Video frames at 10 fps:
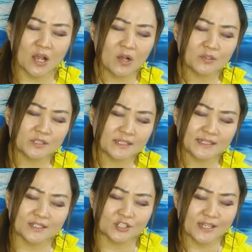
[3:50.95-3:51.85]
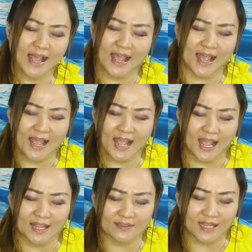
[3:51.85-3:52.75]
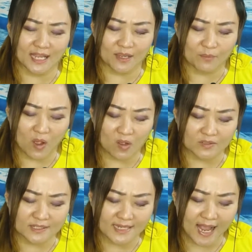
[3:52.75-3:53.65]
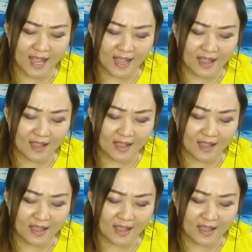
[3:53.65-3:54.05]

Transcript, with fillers: 有实现的梦想，